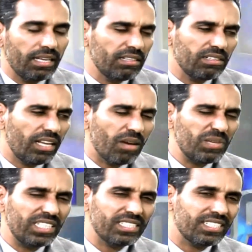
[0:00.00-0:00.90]
آه،
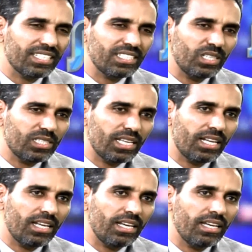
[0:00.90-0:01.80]
العملية السياسية
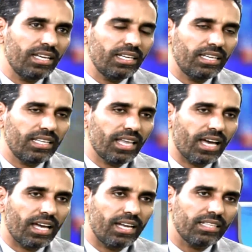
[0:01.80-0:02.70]
سهلة إذا
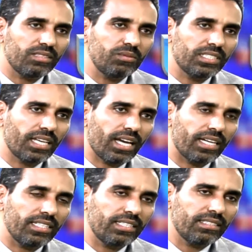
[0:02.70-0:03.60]
خلت من
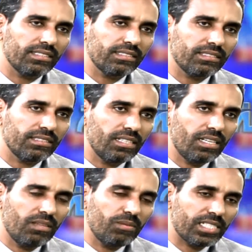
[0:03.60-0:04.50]
تعقيد
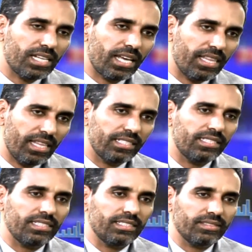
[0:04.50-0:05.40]
المصلحة الذاتية